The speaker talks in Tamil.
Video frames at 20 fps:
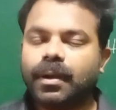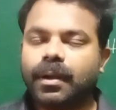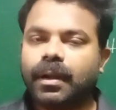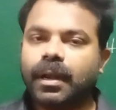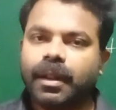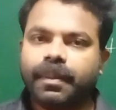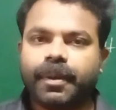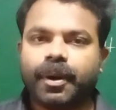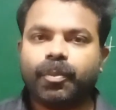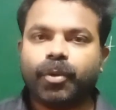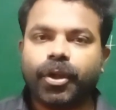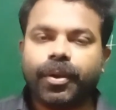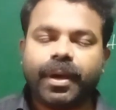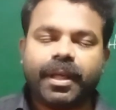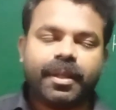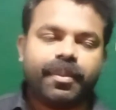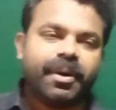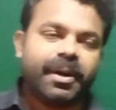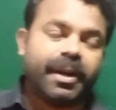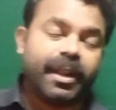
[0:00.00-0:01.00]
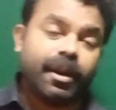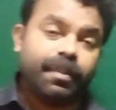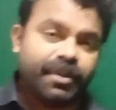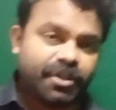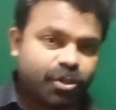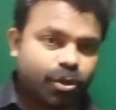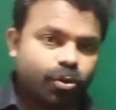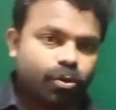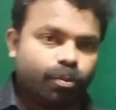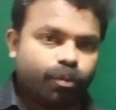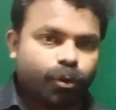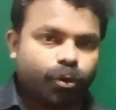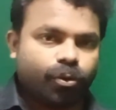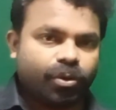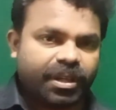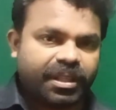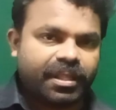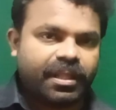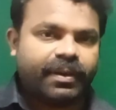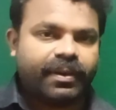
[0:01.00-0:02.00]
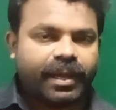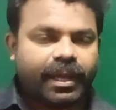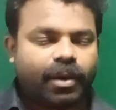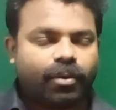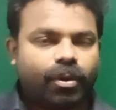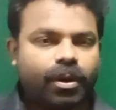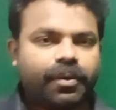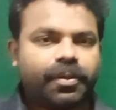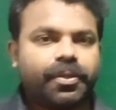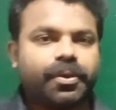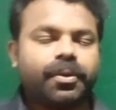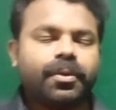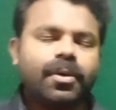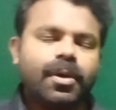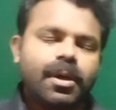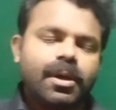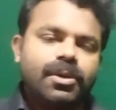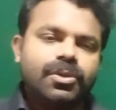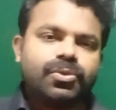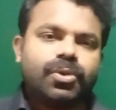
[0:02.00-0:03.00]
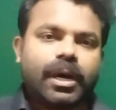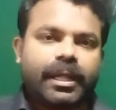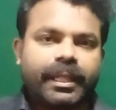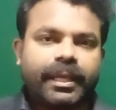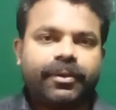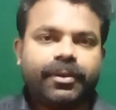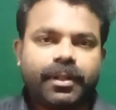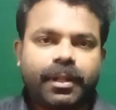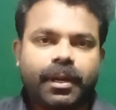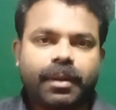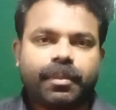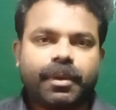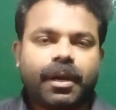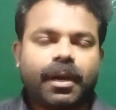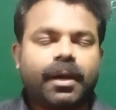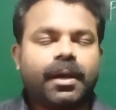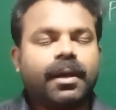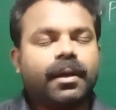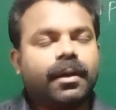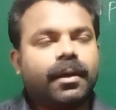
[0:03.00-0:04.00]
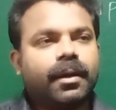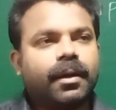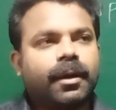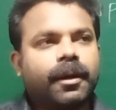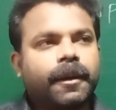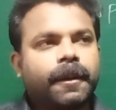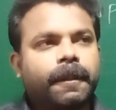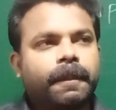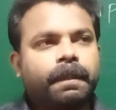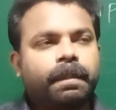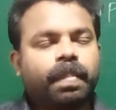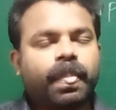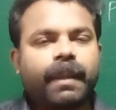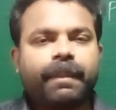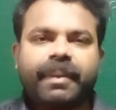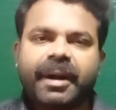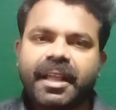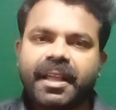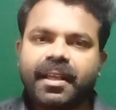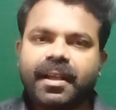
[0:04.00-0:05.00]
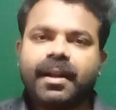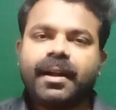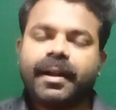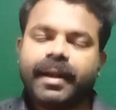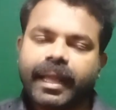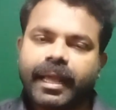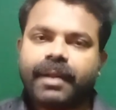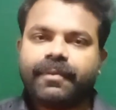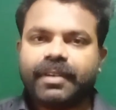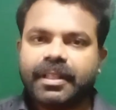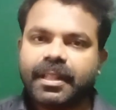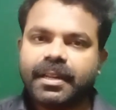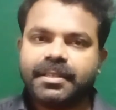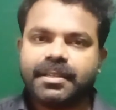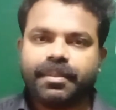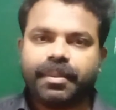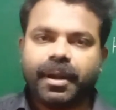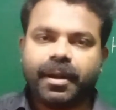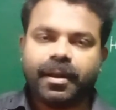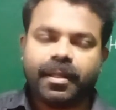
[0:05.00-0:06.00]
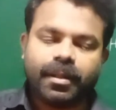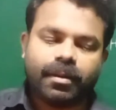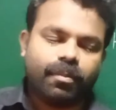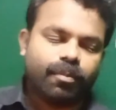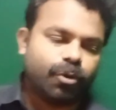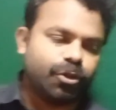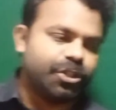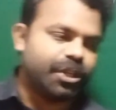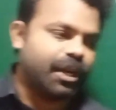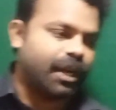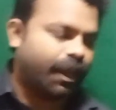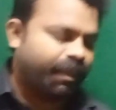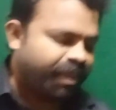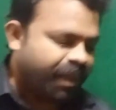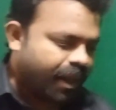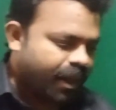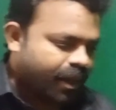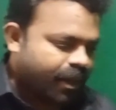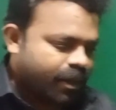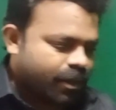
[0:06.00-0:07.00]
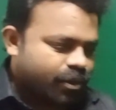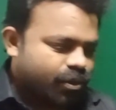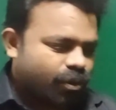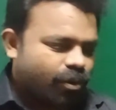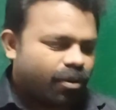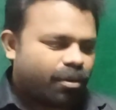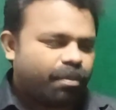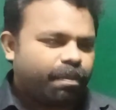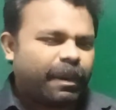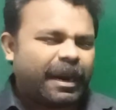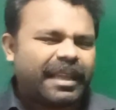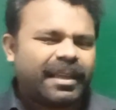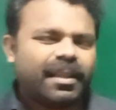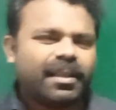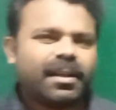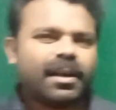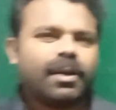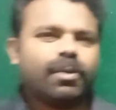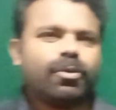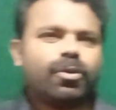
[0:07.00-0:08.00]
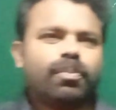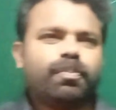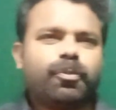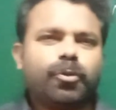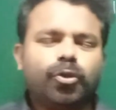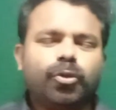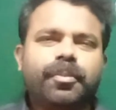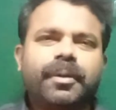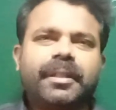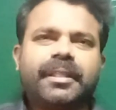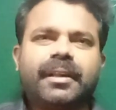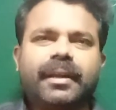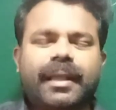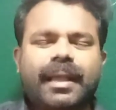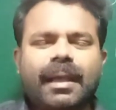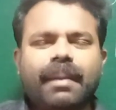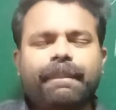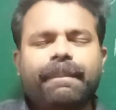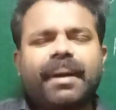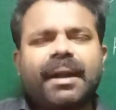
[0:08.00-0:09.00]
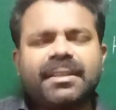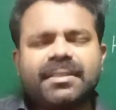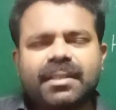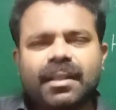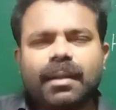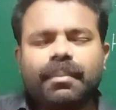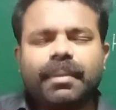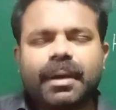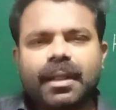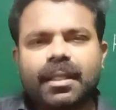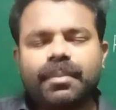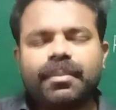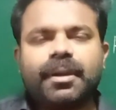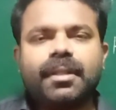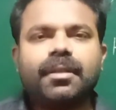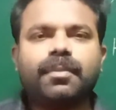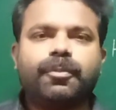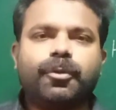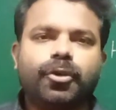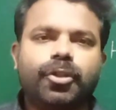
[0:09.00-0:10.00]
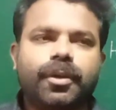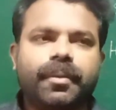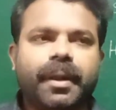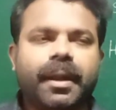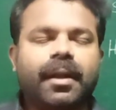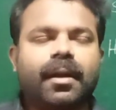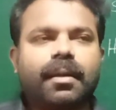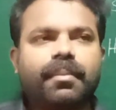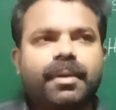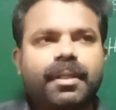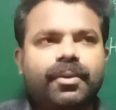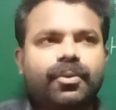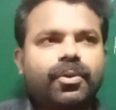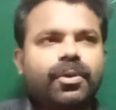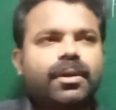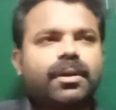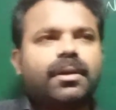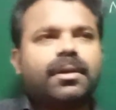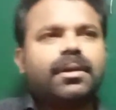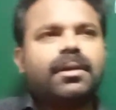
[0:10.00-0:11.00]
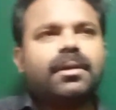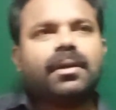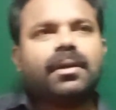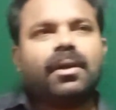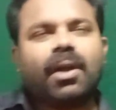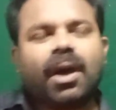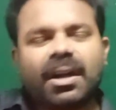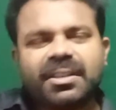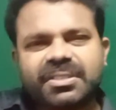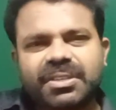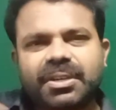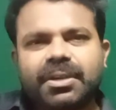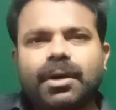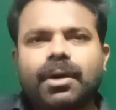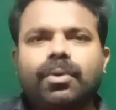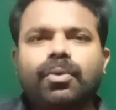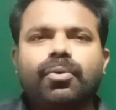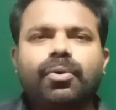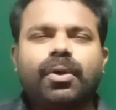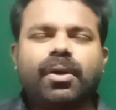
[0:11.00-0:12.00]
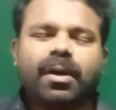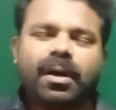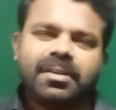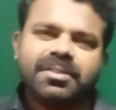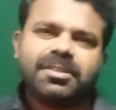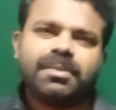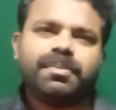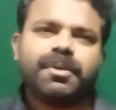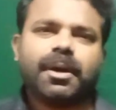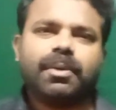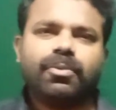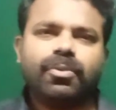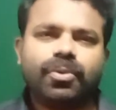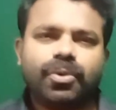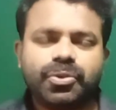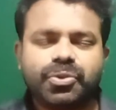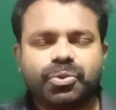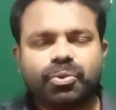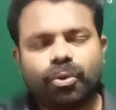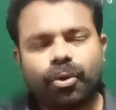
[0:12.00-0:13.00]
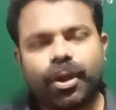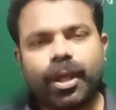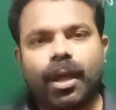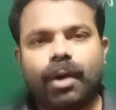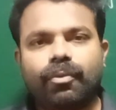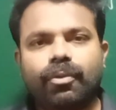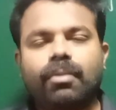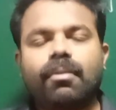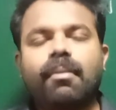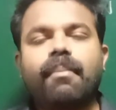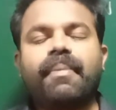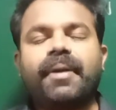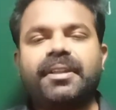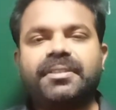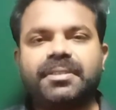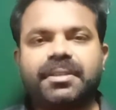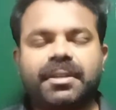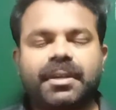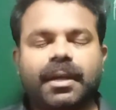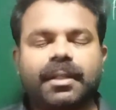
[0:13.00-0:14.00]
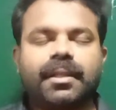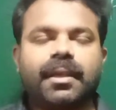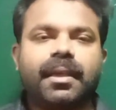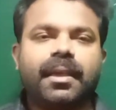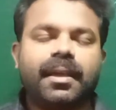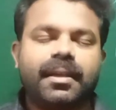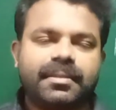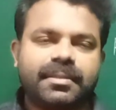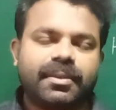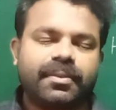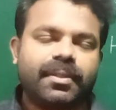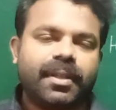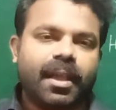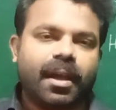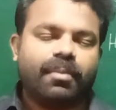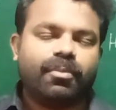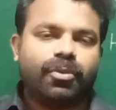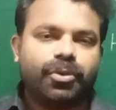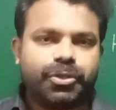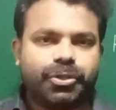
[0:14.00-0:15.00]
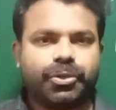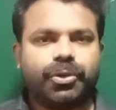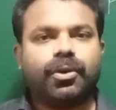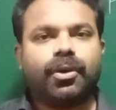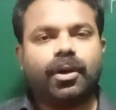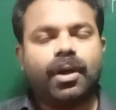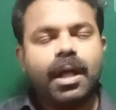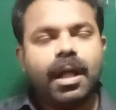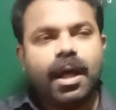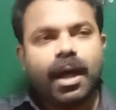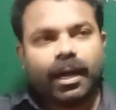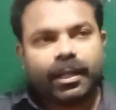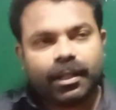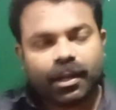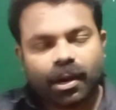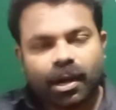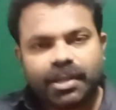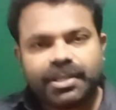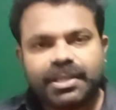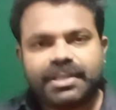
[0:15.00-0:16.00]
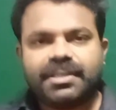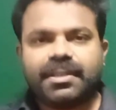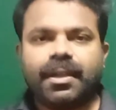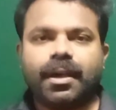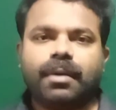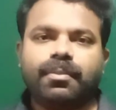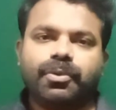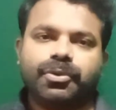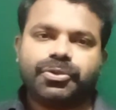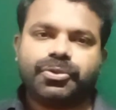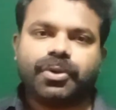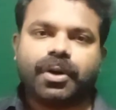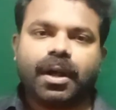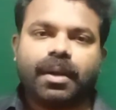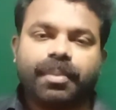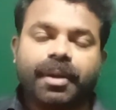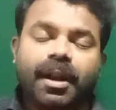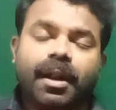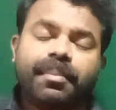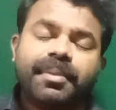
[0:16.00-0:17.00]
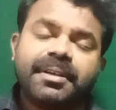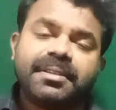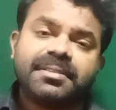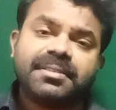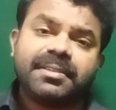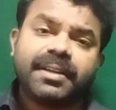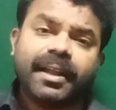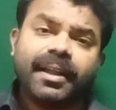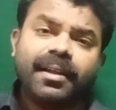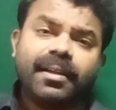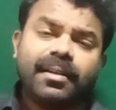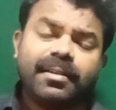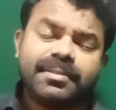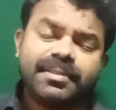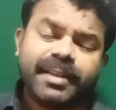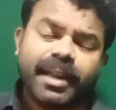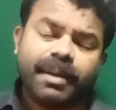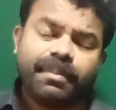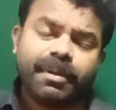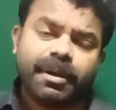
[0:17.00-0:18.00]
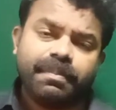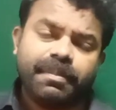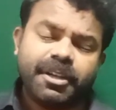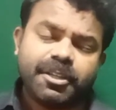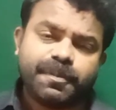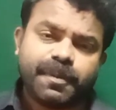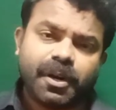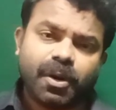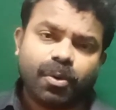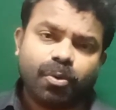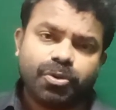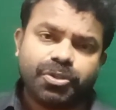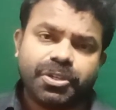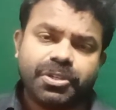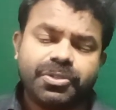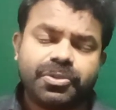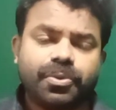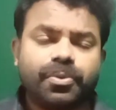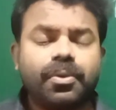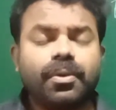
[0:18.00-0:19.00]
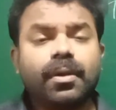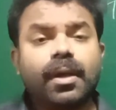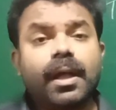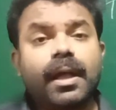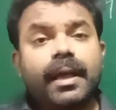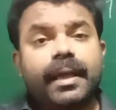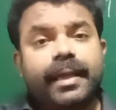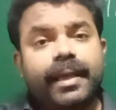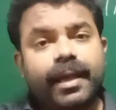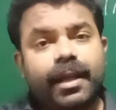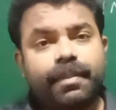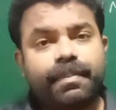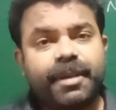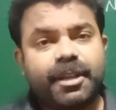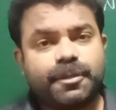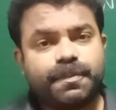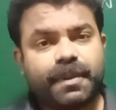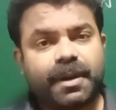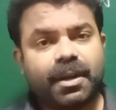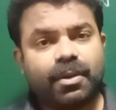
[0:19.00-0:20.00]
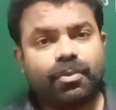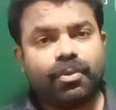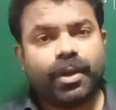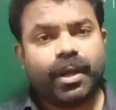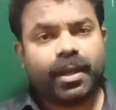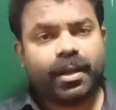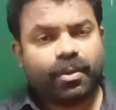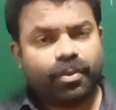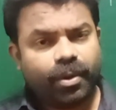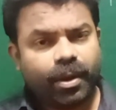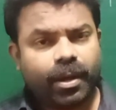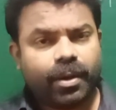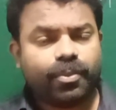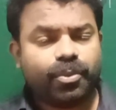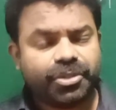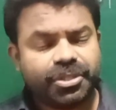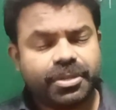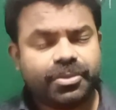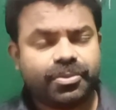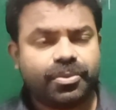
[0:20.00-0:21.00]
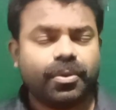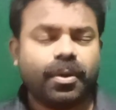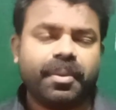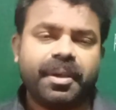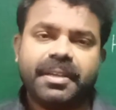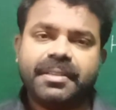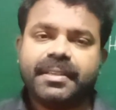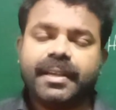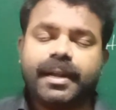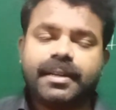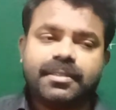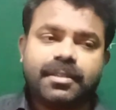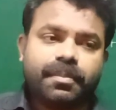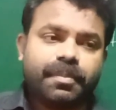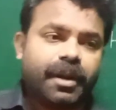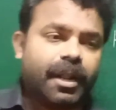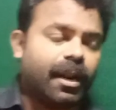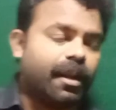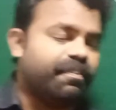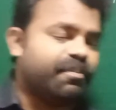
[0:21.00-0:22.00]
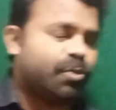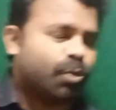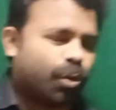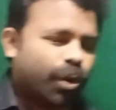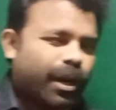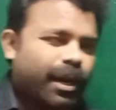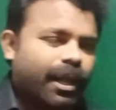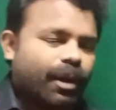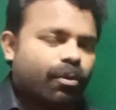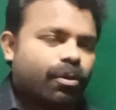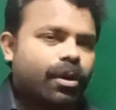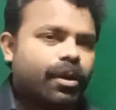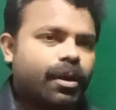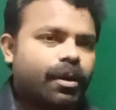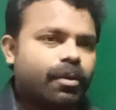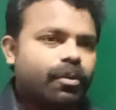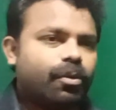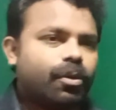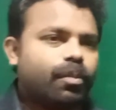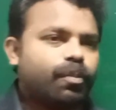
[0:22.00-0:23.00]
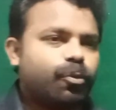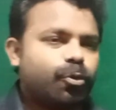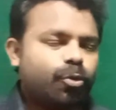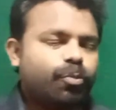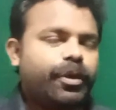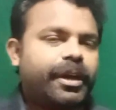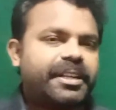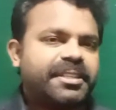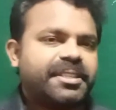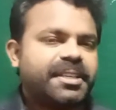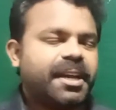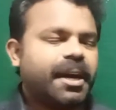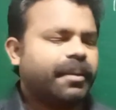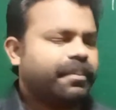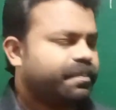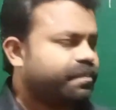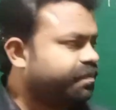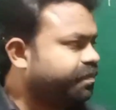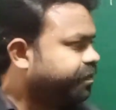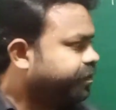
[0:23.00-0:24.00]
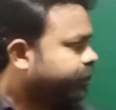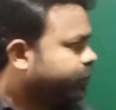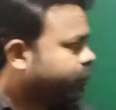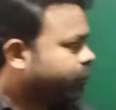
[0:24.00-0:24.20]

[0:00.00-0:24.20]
கிளியர் பண்ண முடியும் அதே மாதிரி டிஎன்பிசி குரூப் ஒன்றும் இந்த இயர்க்குள்ளே வந்துடும் ஸோ அதையும் வந்து நம்ம படிக்கிறதுக்கான நேரம் வந்துருச்சு அப்படின்றத நம்ம புரிஞ்சுக்கலாம் ஸோ படிக்கிறதுக்கான ஒரு புது மெத்தட் ஏன் படித்ததெல்லாம் மறந்து மறந்து போகுது அப்படின்னா நம்ம அதை ஒரு லாஜிக்காகவும் ஒரு கான்செப்டாகவும் ஒரு ஸ்டோரியாகவும் நம்ம படிச்சுட்டு அந்த இயர்ஸை வந்து ஞாபகம் வச்சுட்டோம் அந்த லாஜிக்ஸை ஞாபகம் வச்சுட்டோம்னா அப்படின்னா நம்ம ஸ்டே ஸ்டேட்மெண்ட் பேஸ் பண்ண கொஷின்ஸ்க்கும் இயர் பேஸ் பண்ணக்கூடிய கூடிய கொஷின்ஸ்க்கும் நம்ம ஈஸியாக ஆன்சர் பண்ணிடலாம் ஸோ இன்றைக்கி ஒரு ஒரு புது முயற்சியாக